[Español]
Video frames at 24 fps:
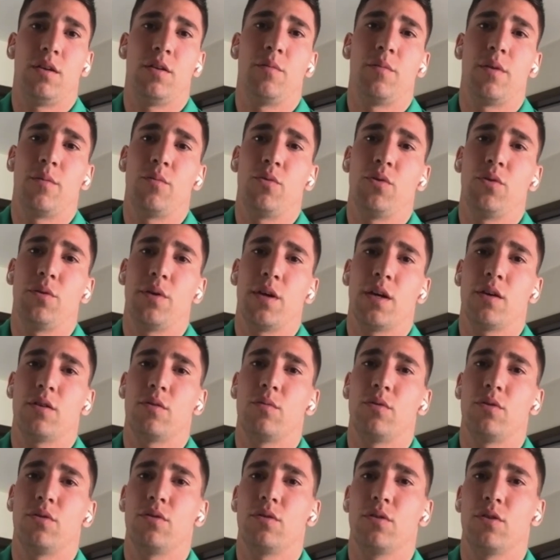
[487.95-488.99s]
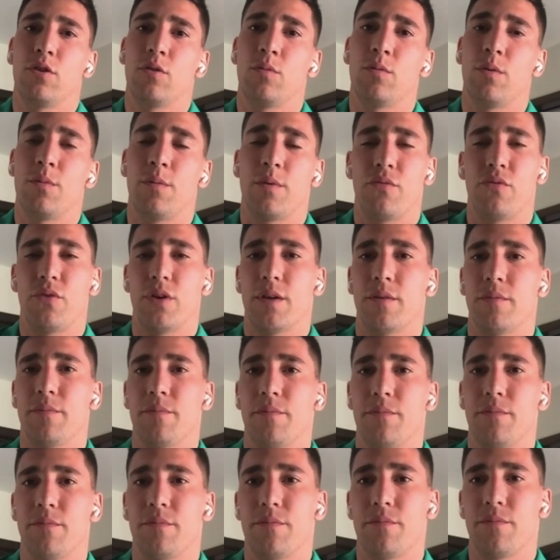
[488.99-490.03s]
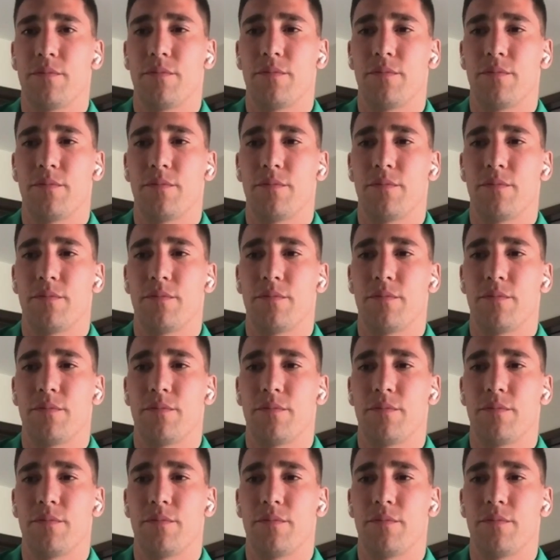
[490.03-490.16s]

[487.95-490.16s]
irme muy bien como, como me fue.